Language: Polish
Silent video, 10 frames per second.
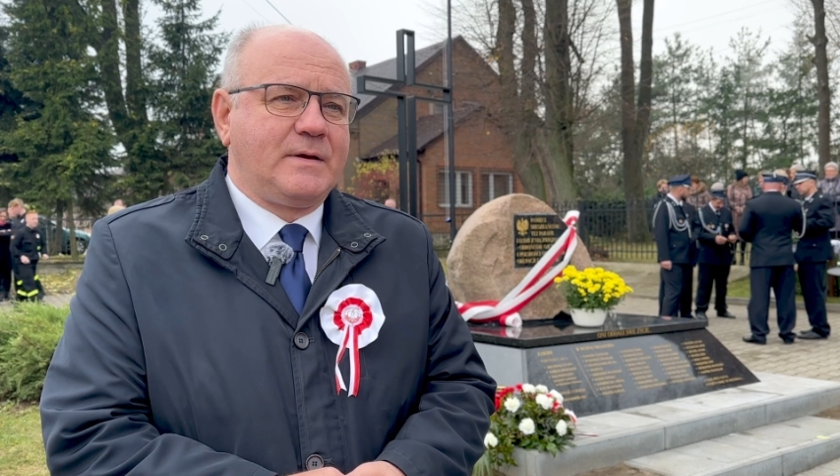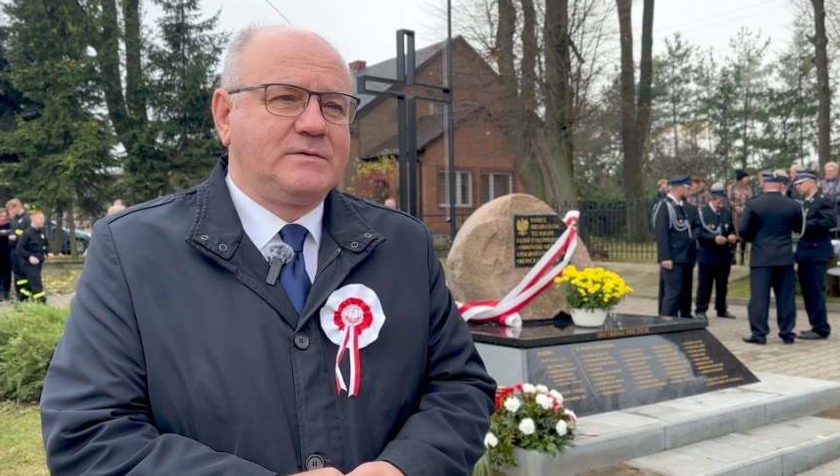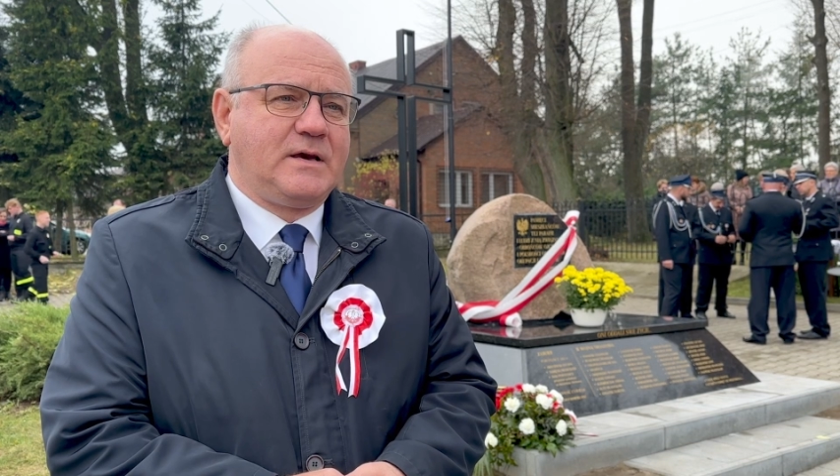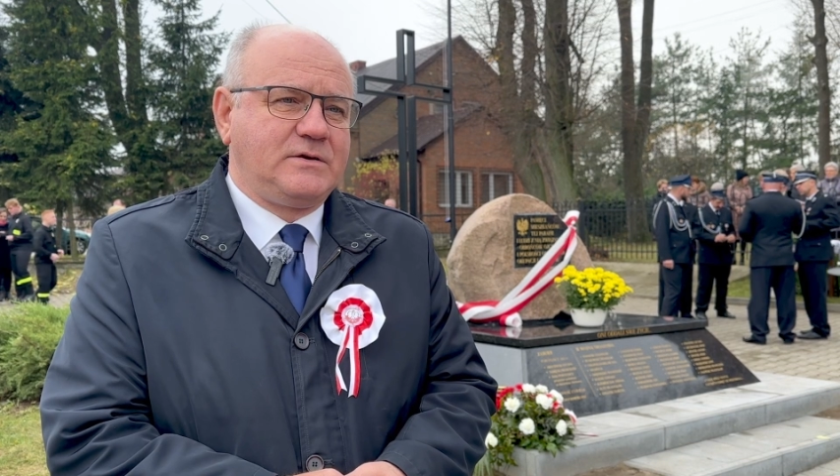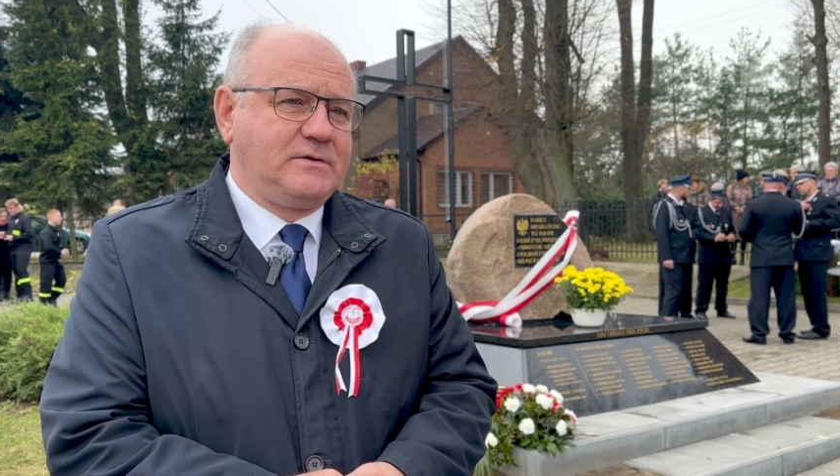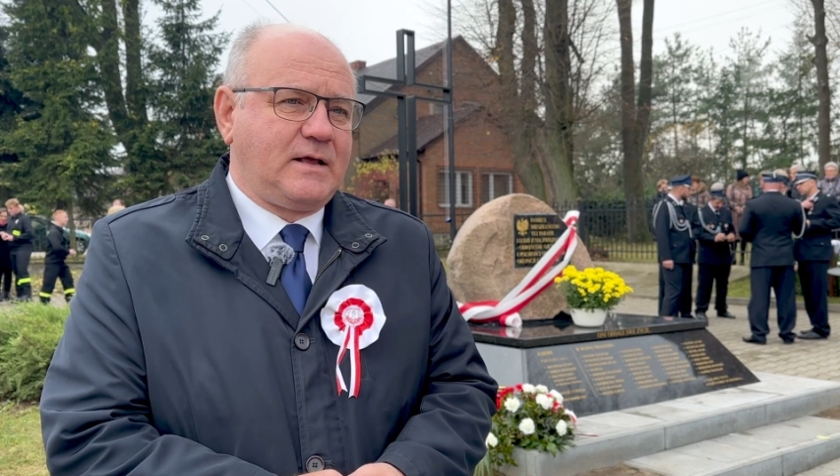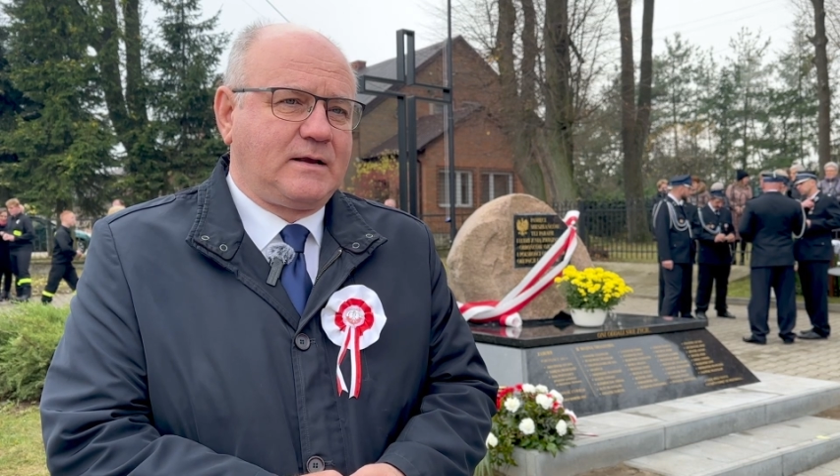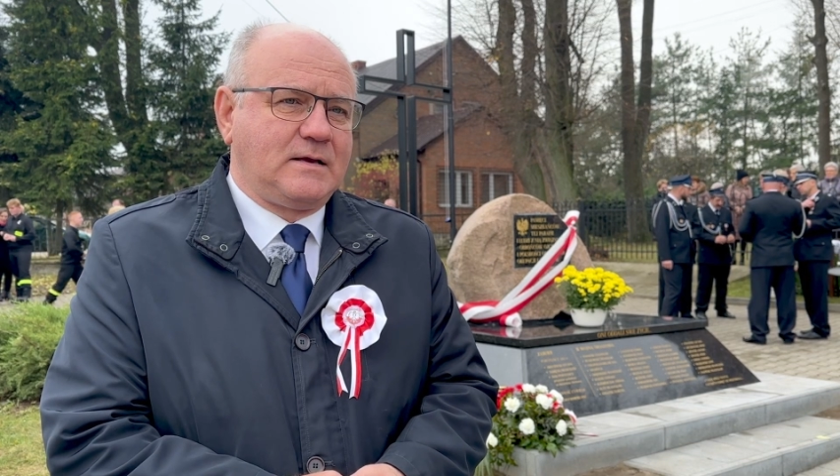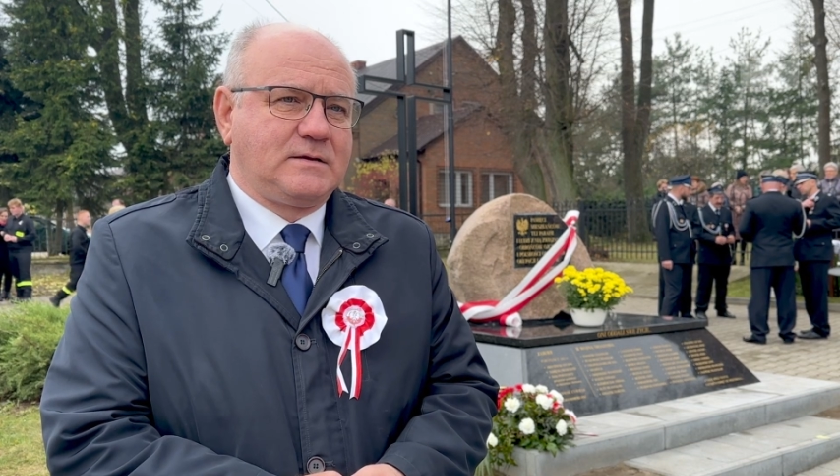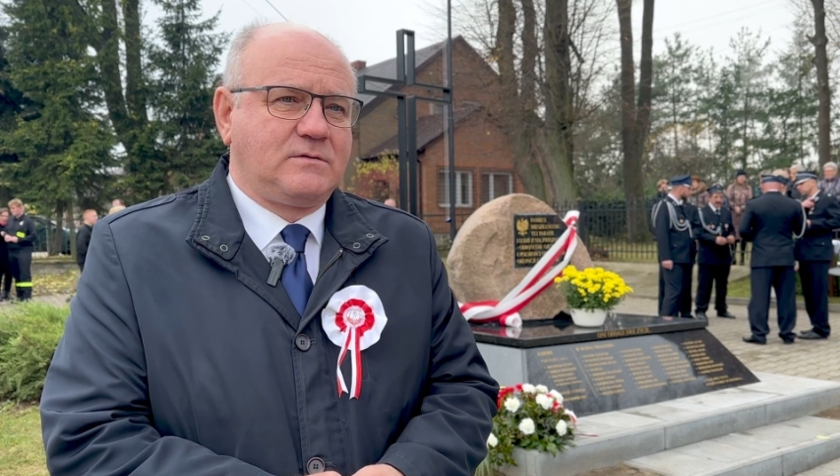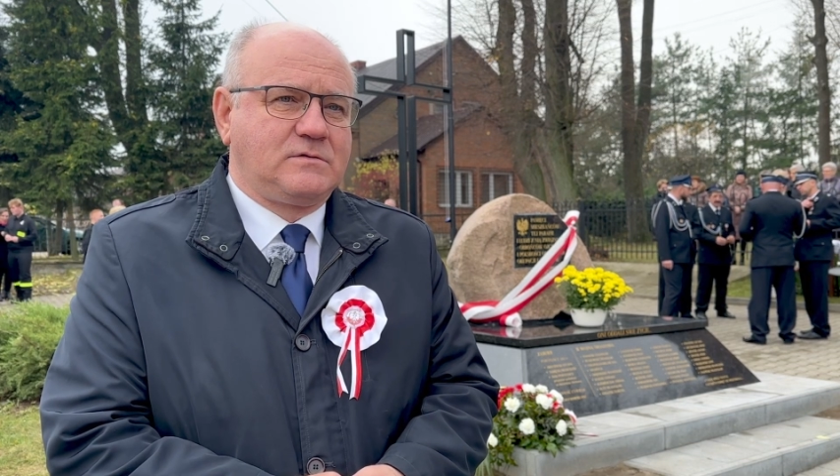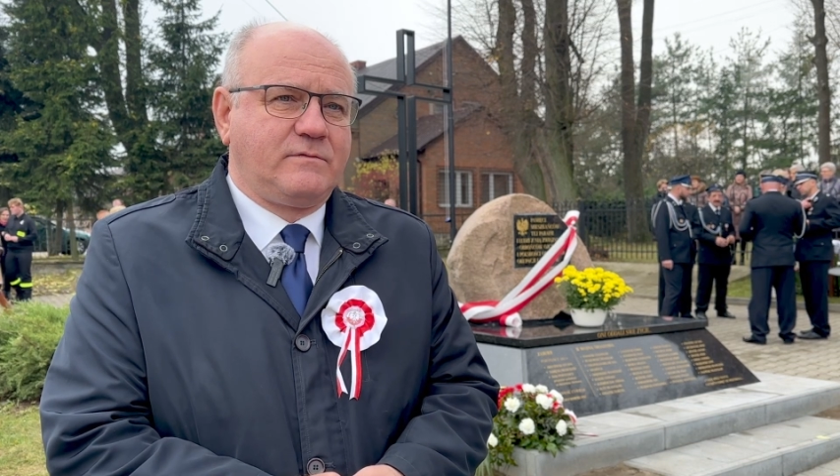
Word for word: Macieja Sitarka za to,